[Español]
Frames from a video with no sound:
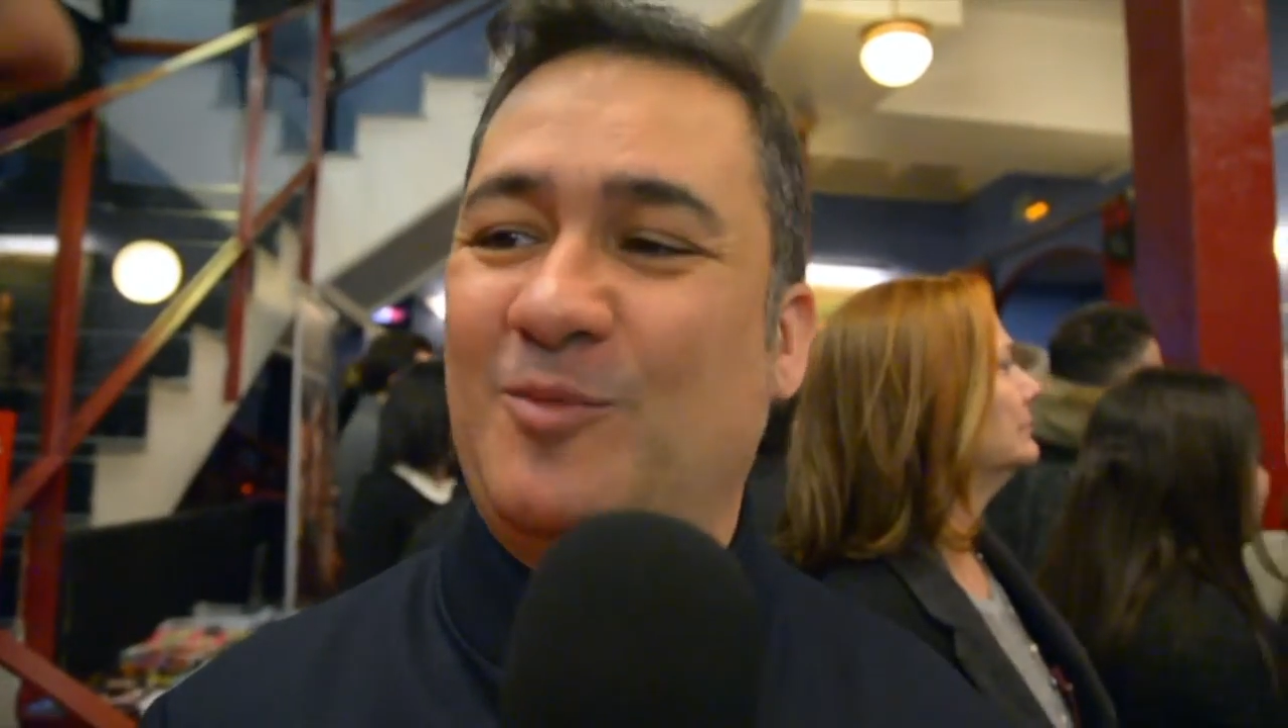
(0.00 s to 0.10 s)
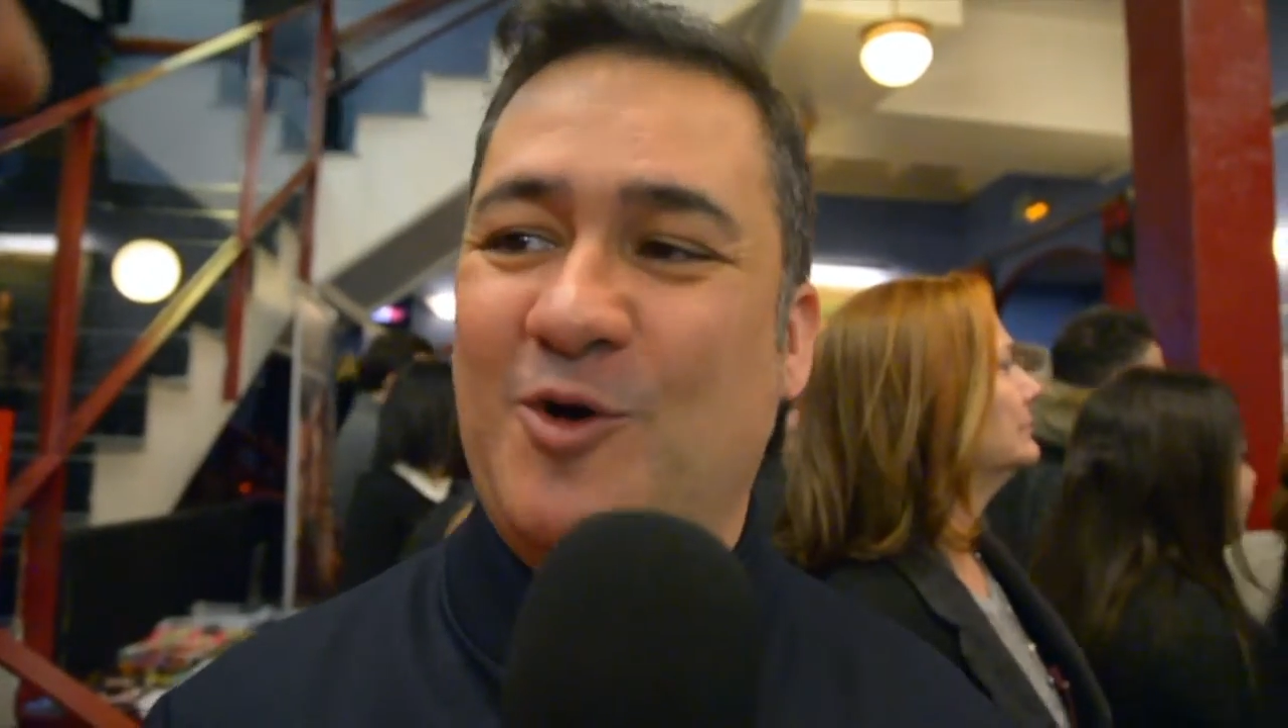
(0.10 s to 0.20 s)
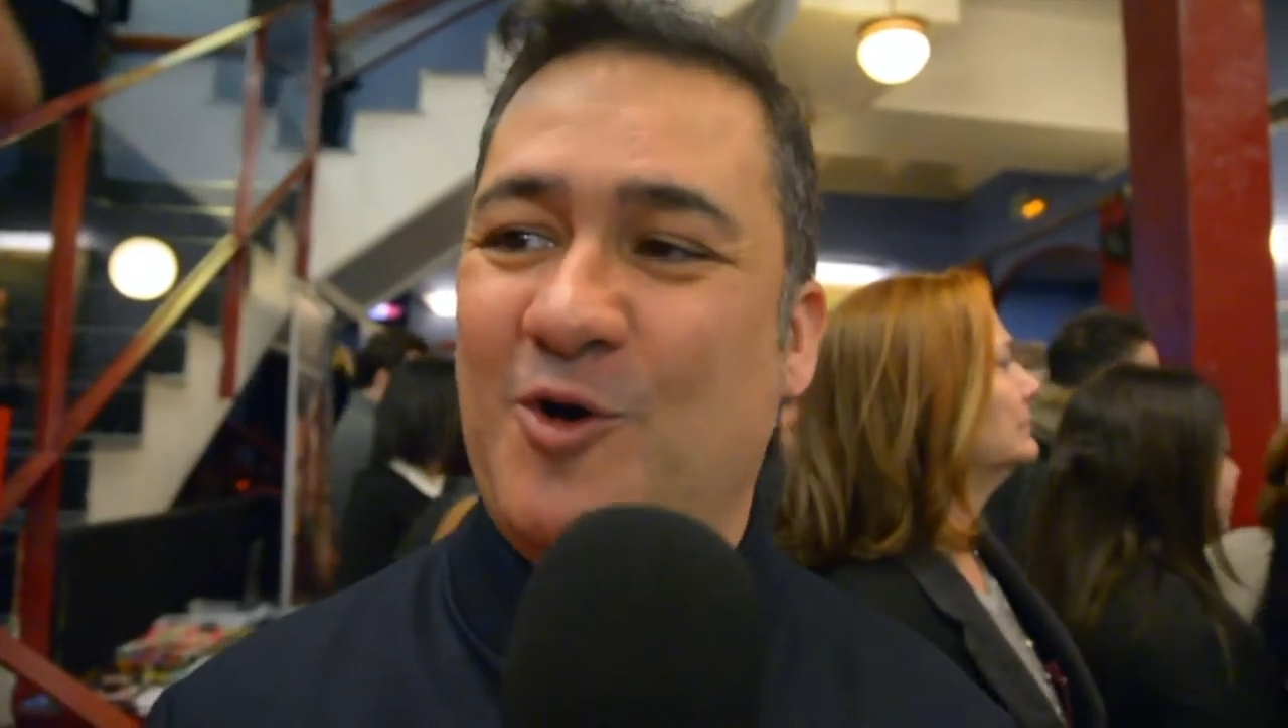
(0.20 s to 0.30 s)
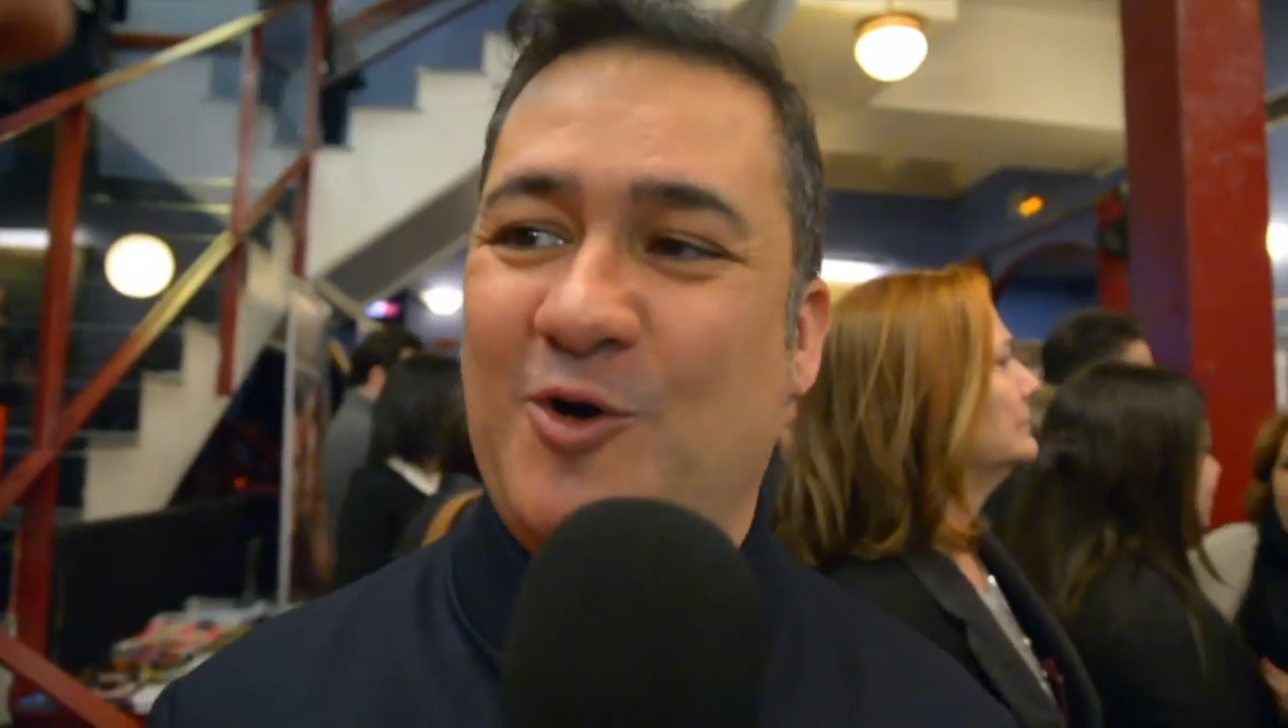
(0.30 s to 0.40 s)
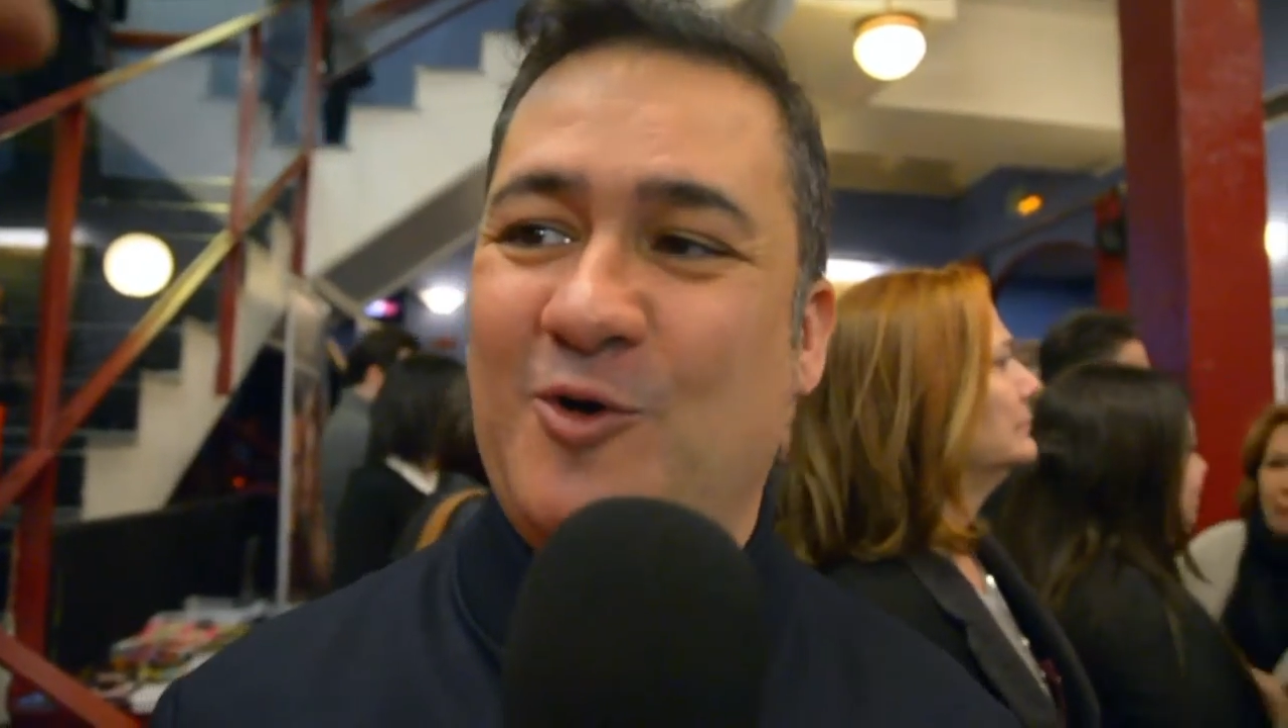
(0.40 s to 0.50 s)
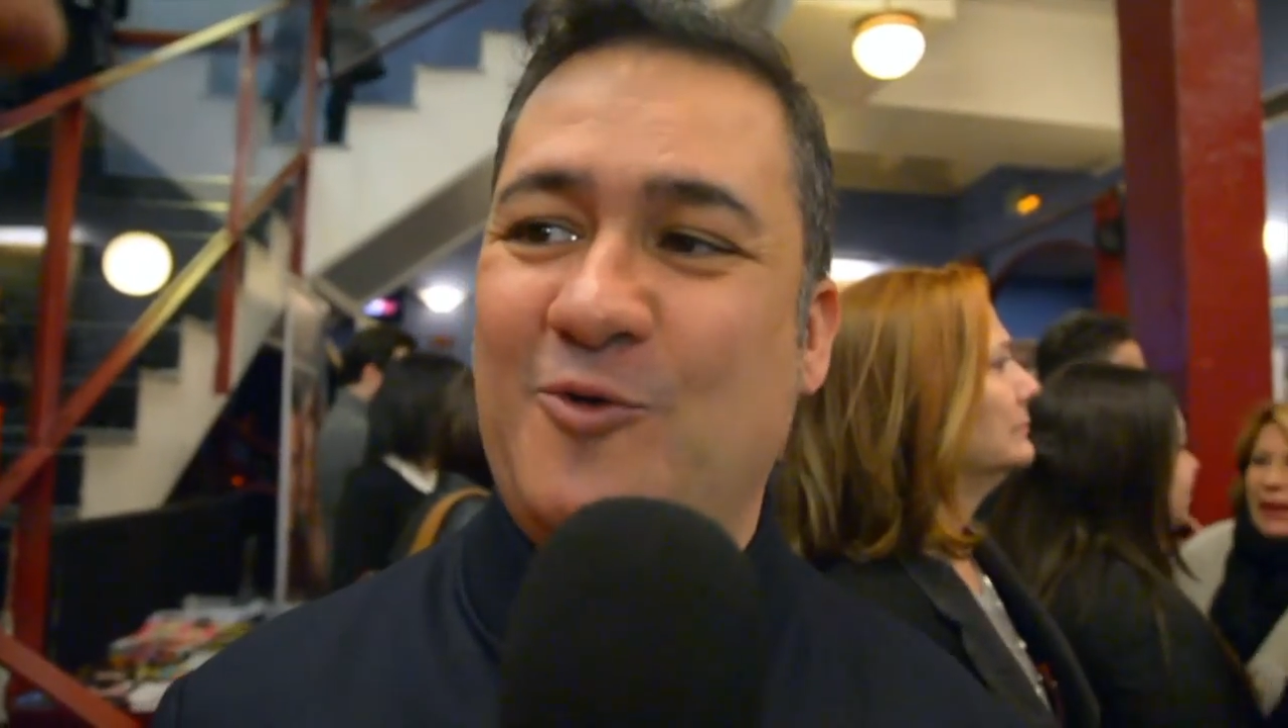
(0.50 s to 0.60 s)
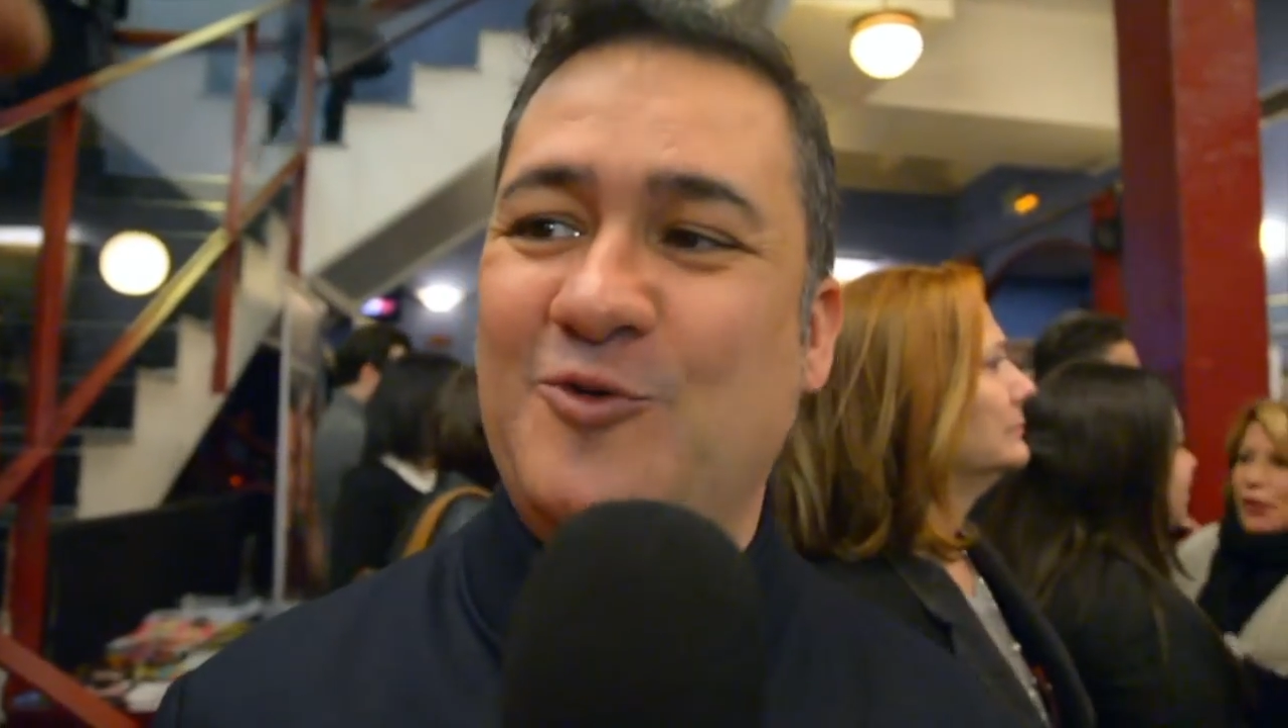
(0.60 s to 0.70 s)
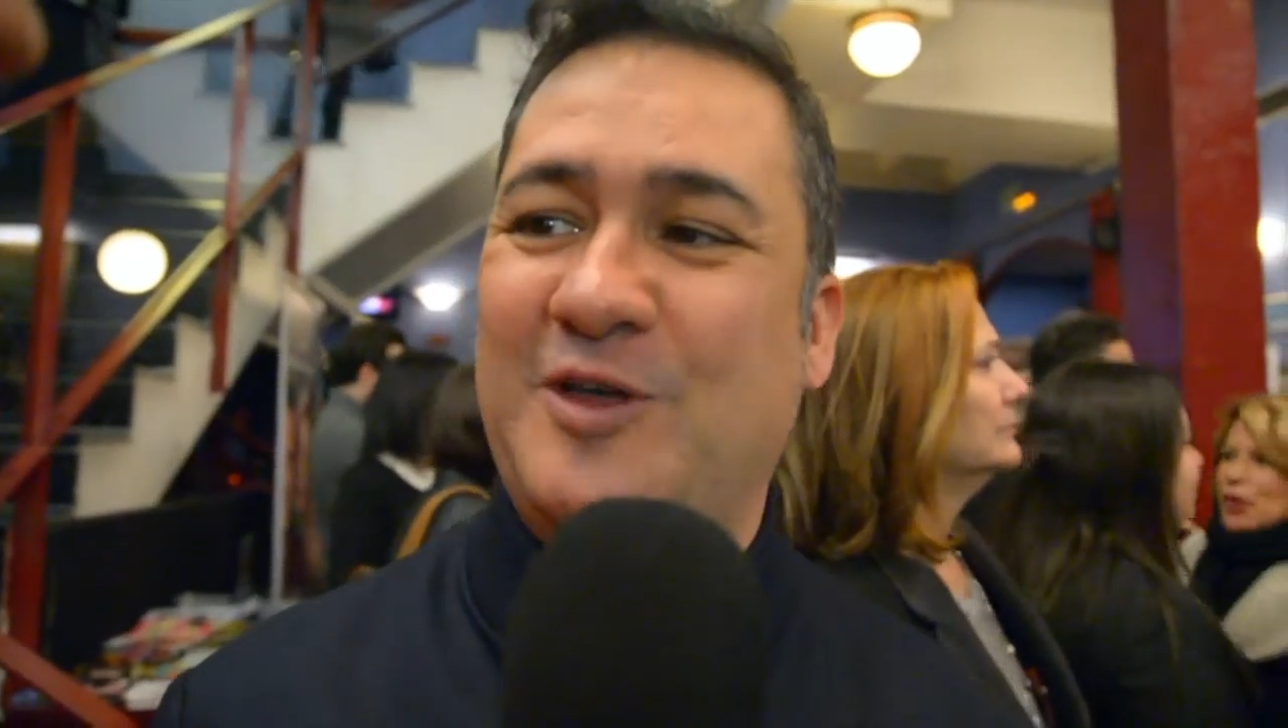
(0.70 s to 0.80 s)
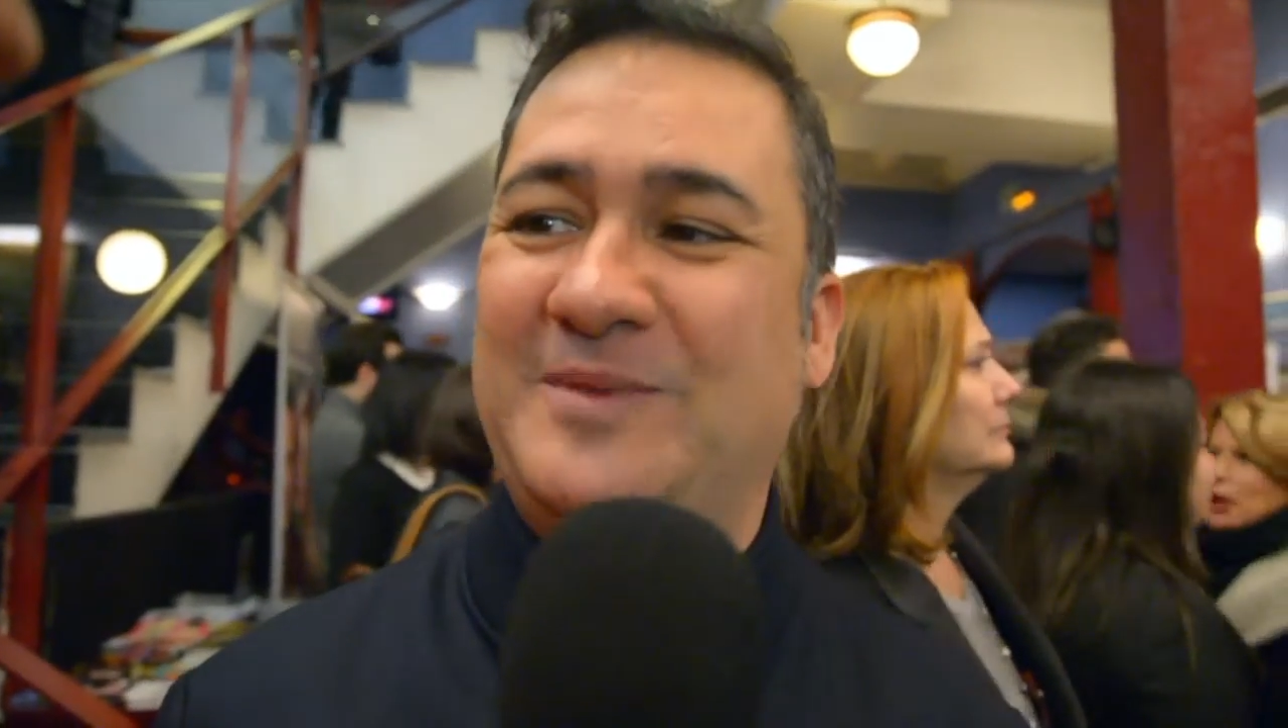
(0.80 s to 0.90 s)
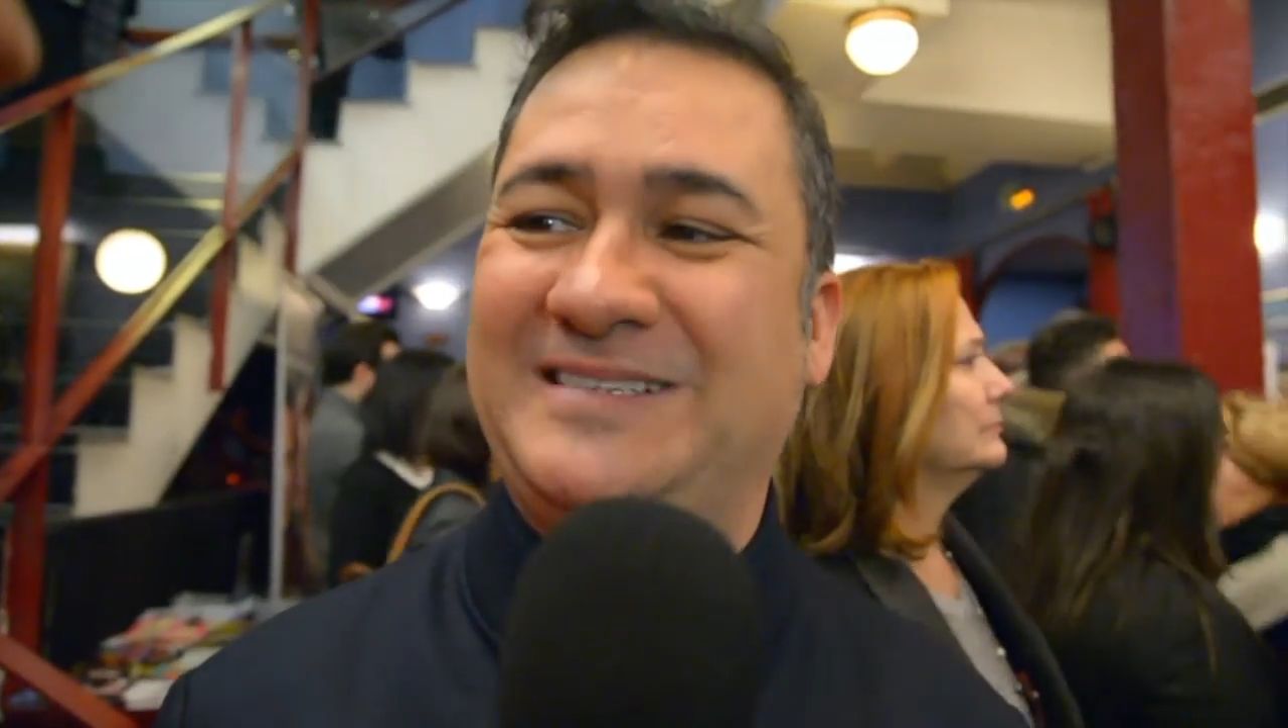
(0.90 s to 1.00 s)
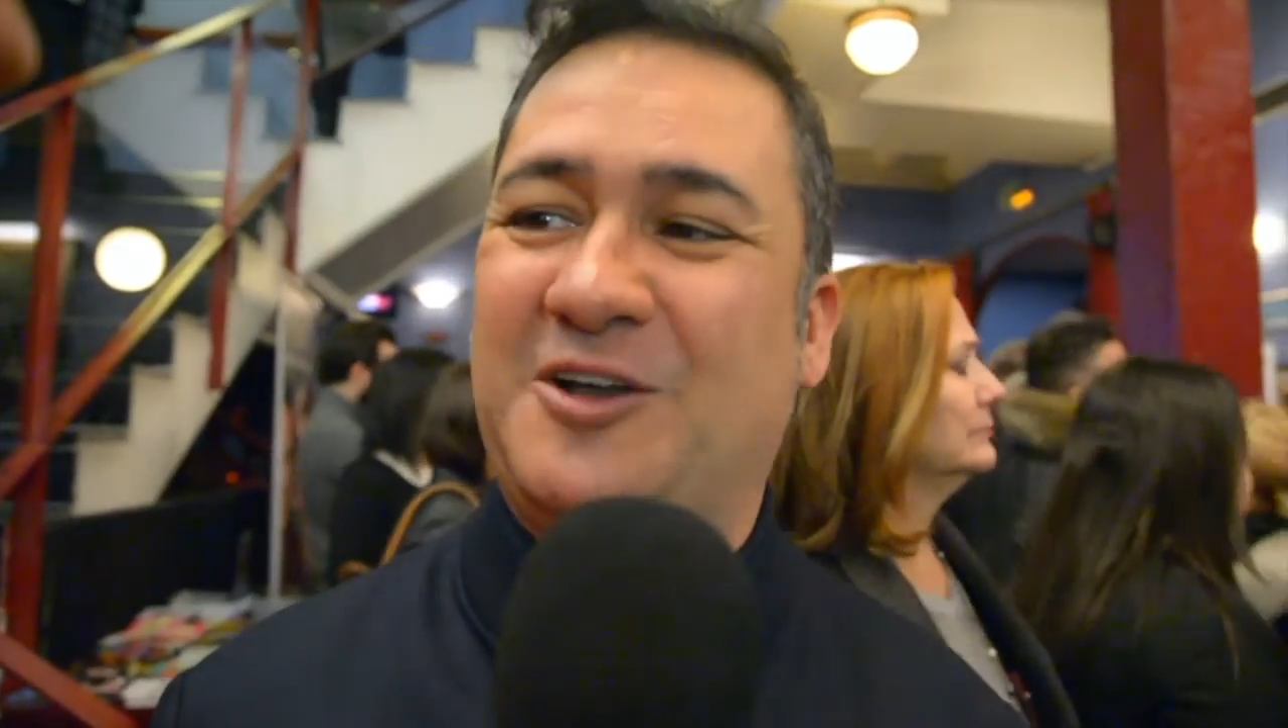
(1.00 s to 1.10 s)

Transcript: es como uno